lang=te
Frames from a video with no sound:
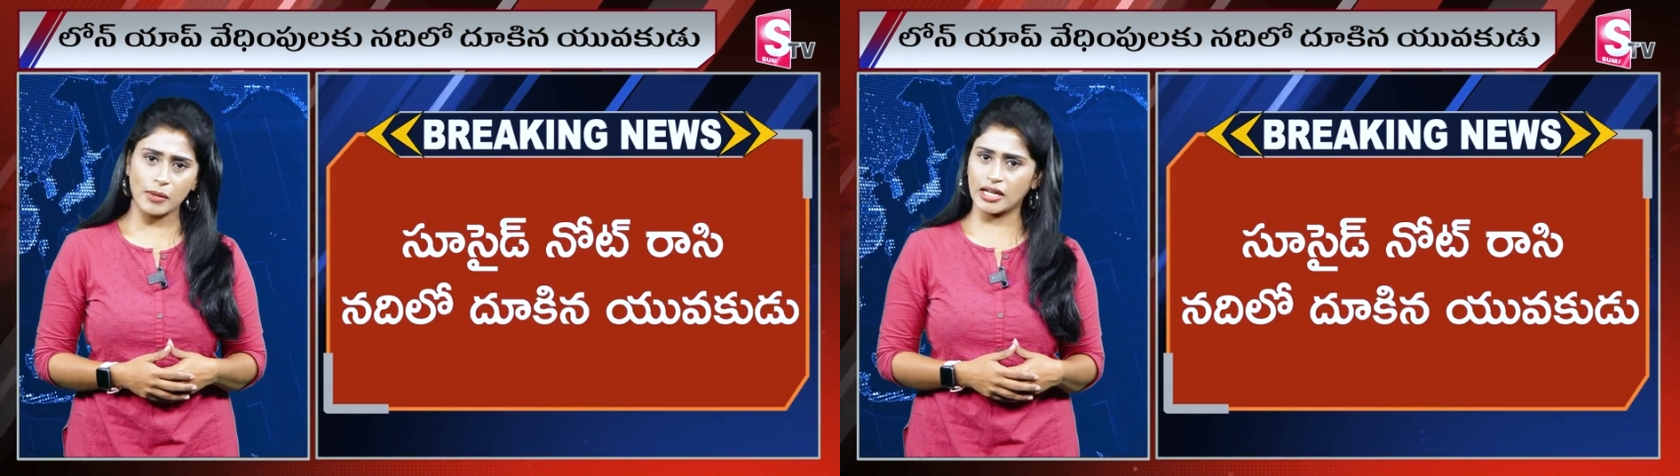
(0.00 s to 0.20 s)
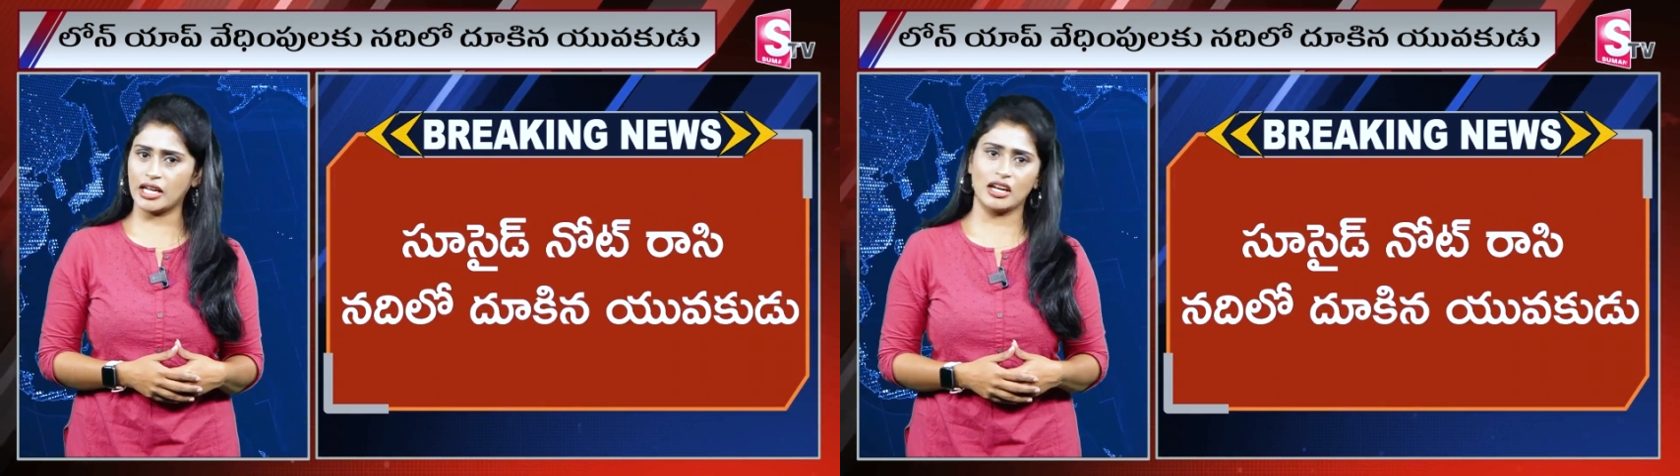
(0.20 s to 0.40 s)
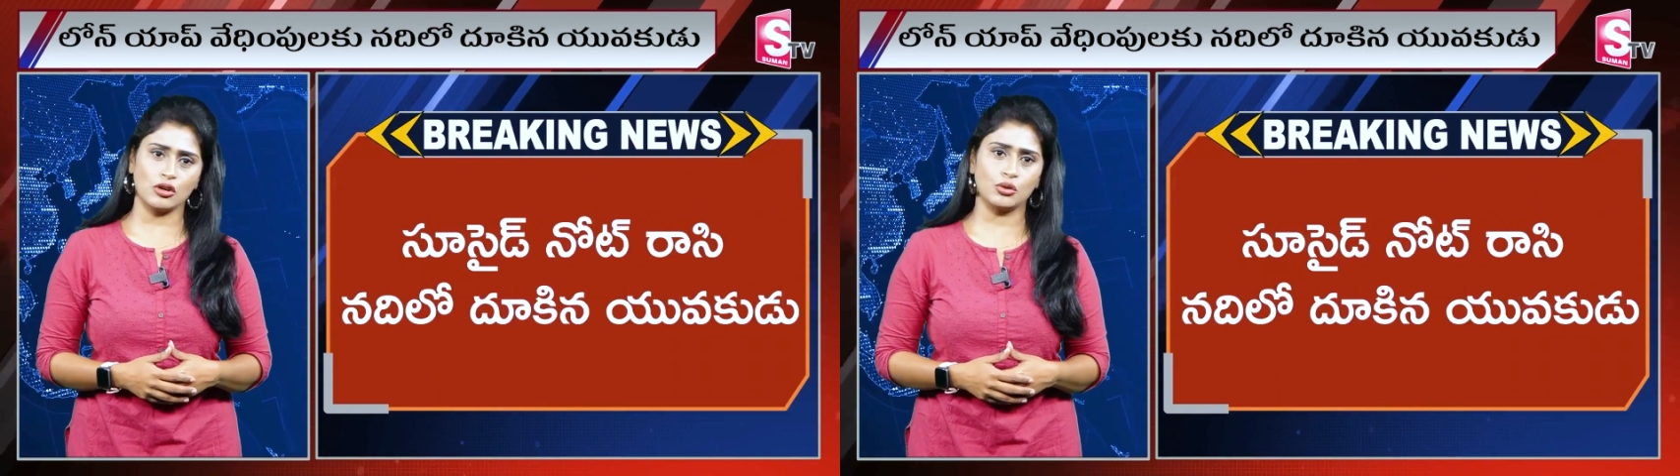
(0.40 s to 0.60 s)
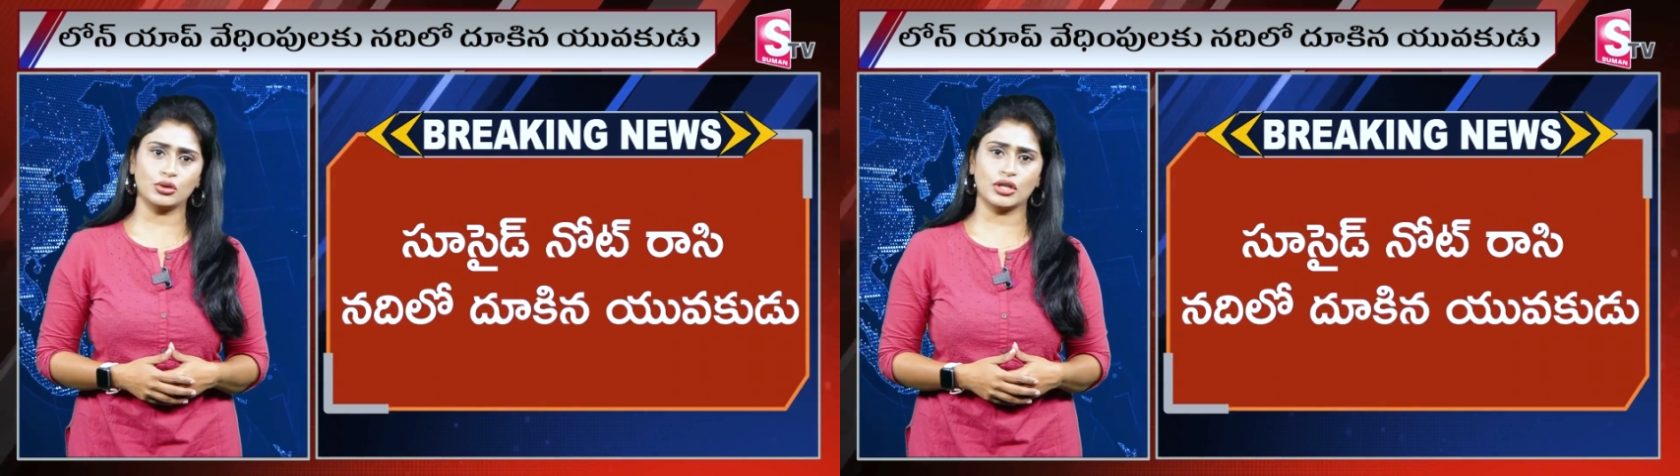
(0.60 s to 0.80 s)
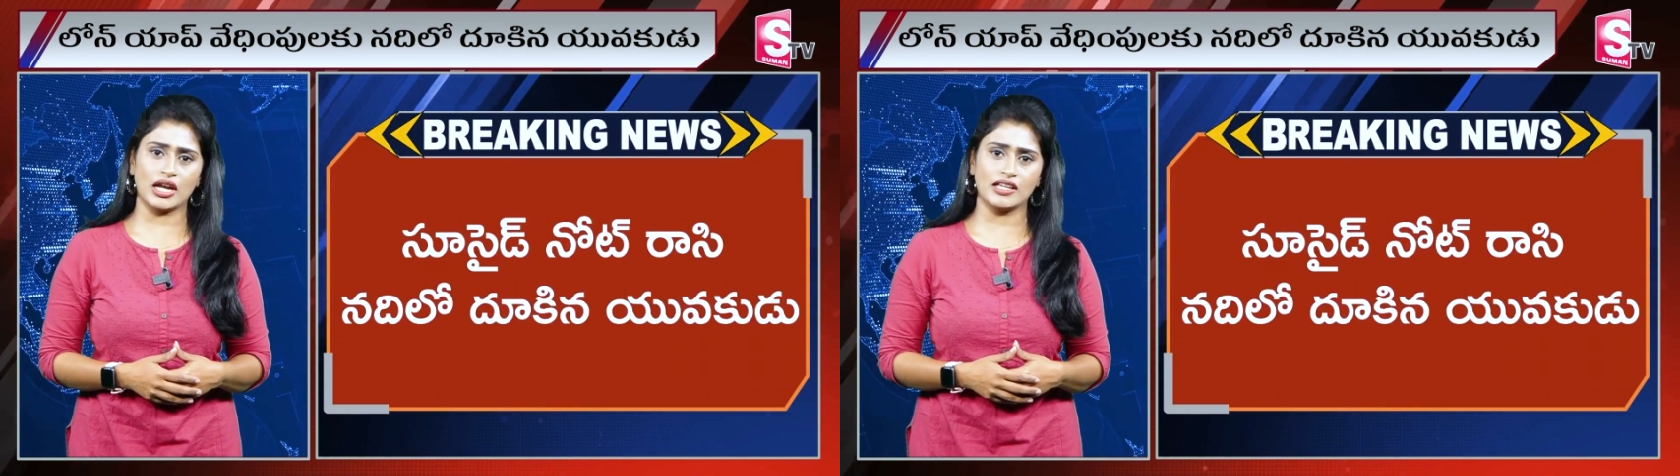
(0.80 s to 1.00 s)
అమ్మా నాన్నలు
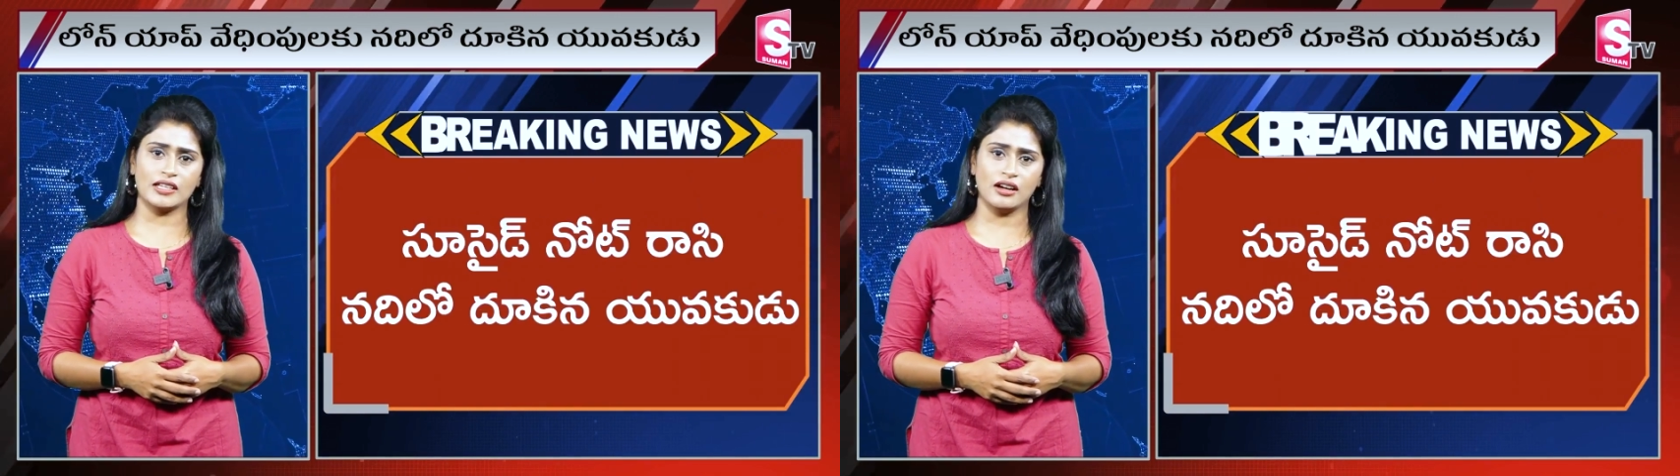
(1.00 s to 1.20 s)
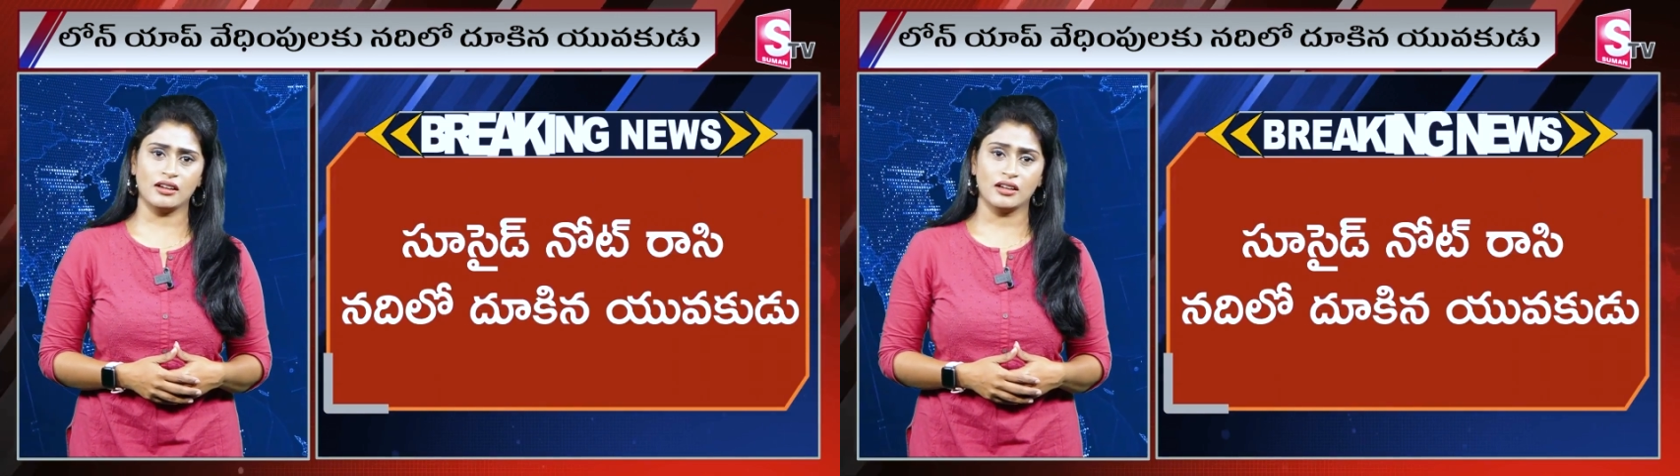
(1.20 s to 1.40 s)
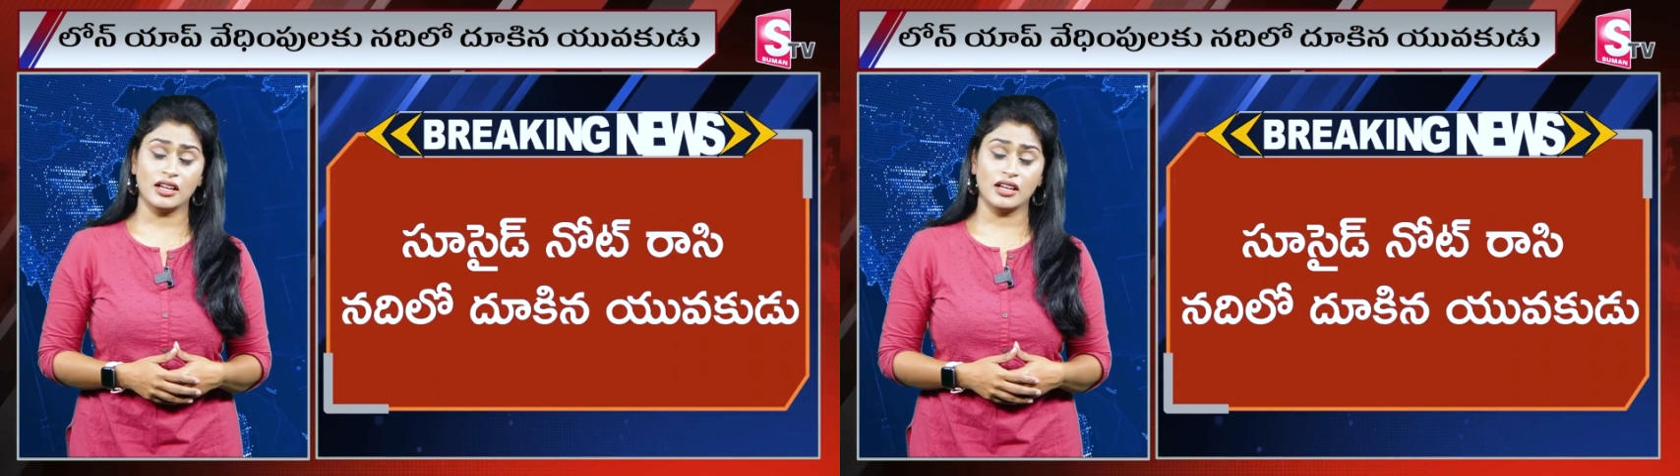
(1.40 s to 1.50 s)
గుర్తు రాలేదా